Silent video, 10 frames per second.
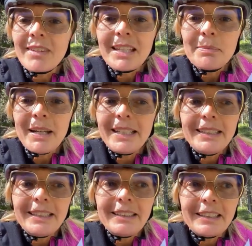ich
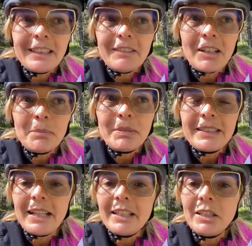meine, ich habe
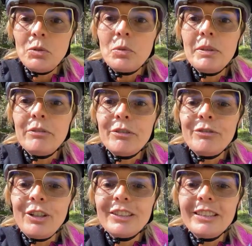das lange genug
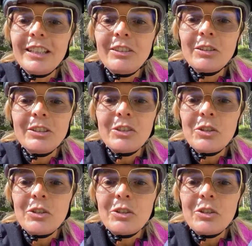mitverfolgt in der Dr.